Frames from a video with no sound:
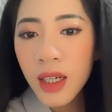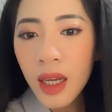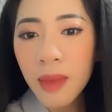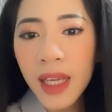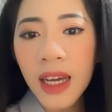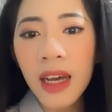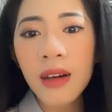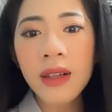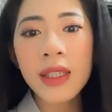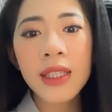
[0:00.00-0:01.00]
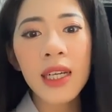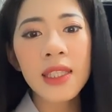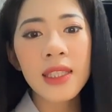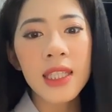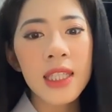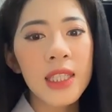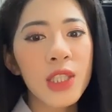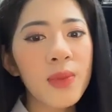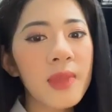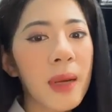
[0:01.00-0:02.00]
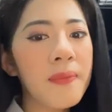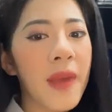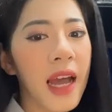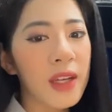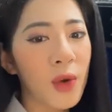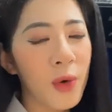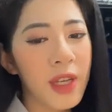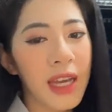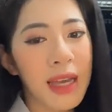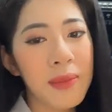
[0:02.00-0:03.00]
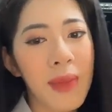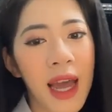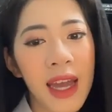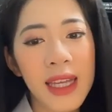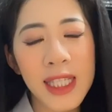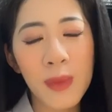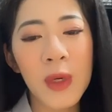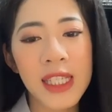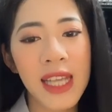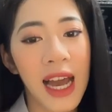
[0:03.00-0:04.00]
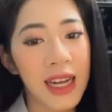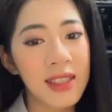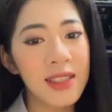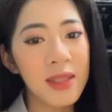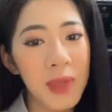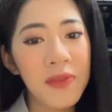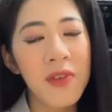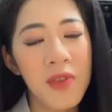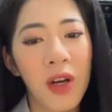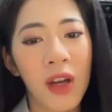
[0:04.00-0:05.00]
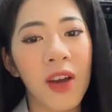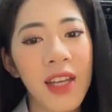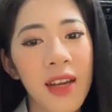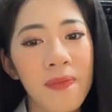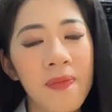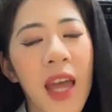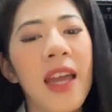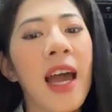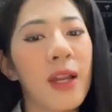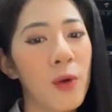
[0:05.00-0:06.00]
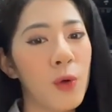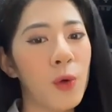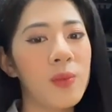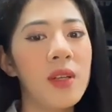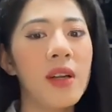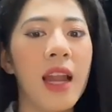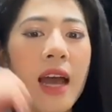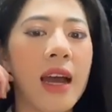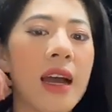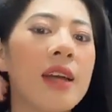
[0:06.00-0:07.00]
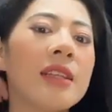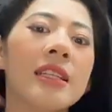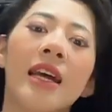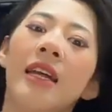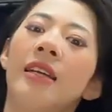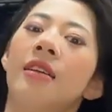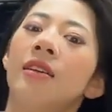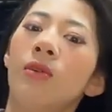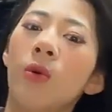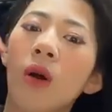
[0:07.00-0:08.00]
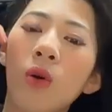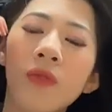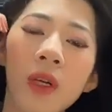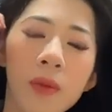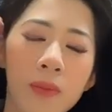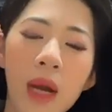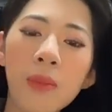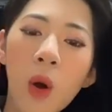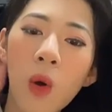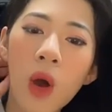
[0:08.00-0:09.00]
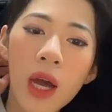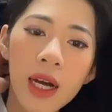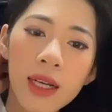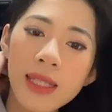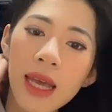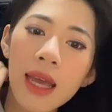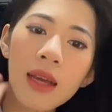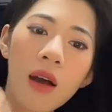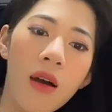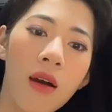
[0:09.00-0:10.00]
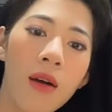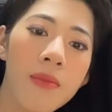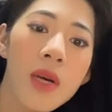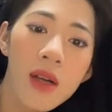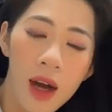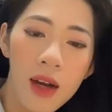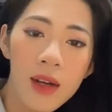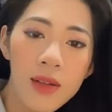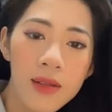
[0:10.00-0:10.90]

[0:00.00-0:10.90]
Anh Mạnh Hà ơi, ờ, trung tâm Hà Nội ngày mai trong buổi sáng như Minh Phương vừa có nói đấy ạ, tại Hà Nội cũng như là các tỉnh thành của khu vực Bắc Bộ sẽ có mưa